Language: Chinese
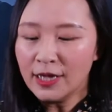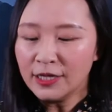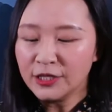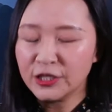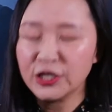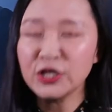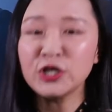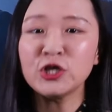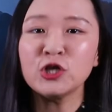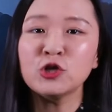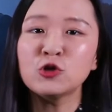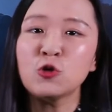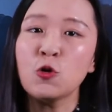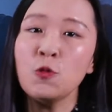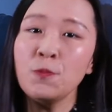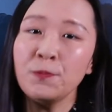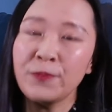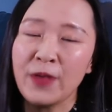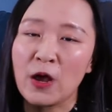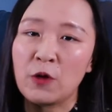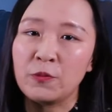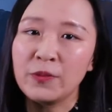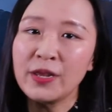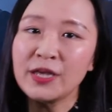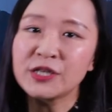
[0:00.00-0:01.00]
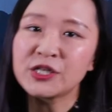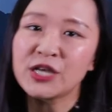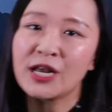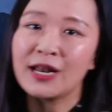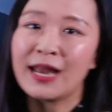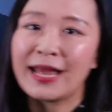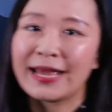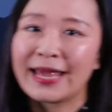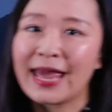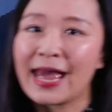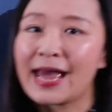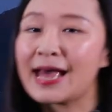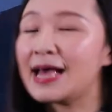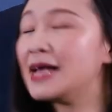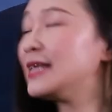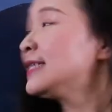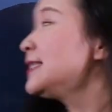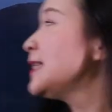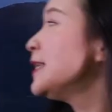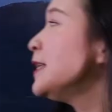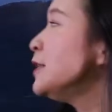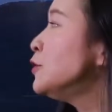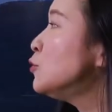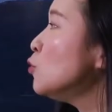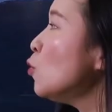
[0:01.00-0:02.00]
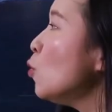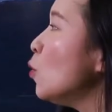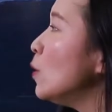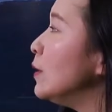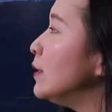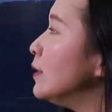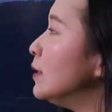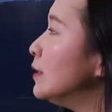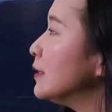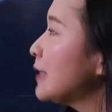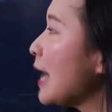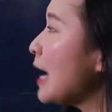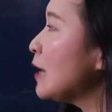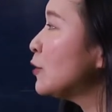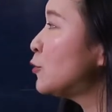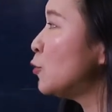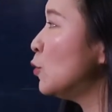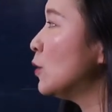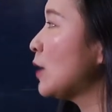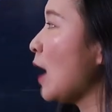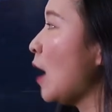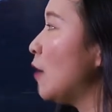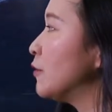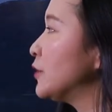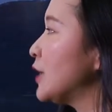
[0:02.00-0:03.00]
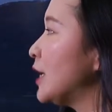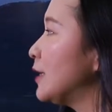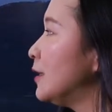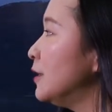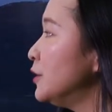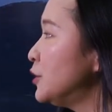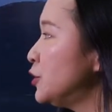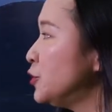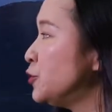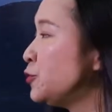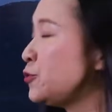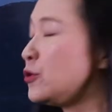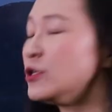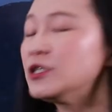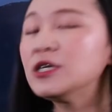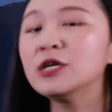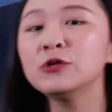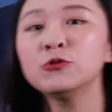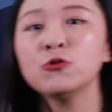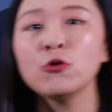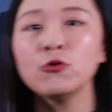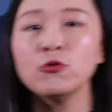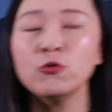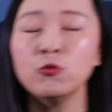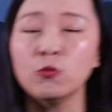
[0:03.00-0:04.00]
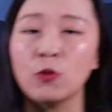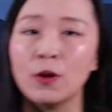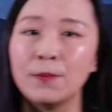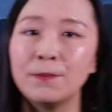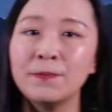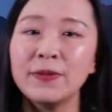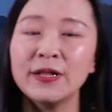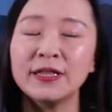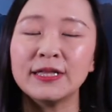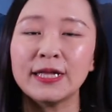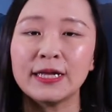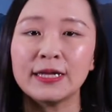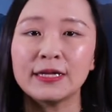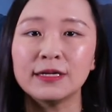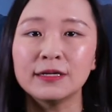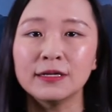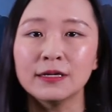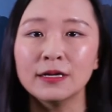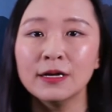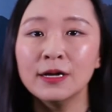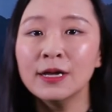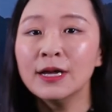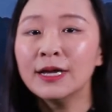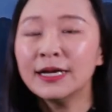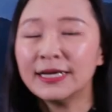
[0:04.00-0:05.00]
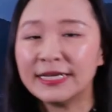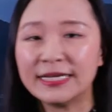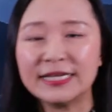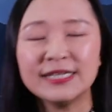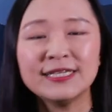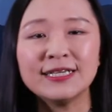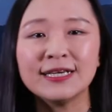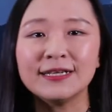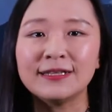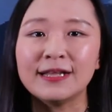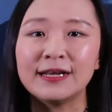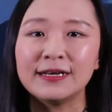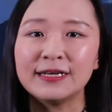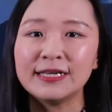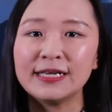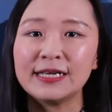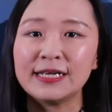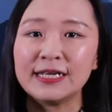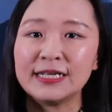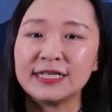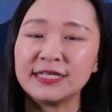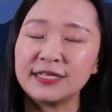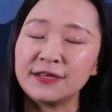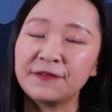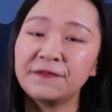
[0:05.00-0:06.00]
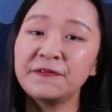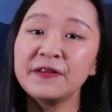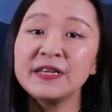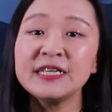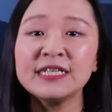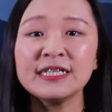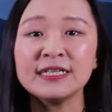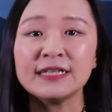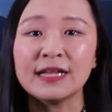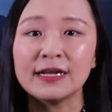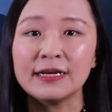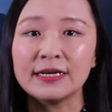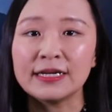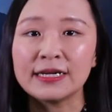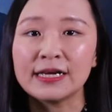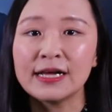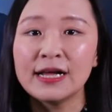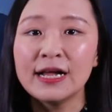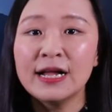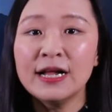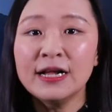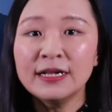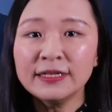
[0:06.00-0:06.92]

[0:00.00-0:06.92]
其实从表面上来看，S a T 作文呢，它所考察的是学生对于文本的一个理解能力以及分析能力。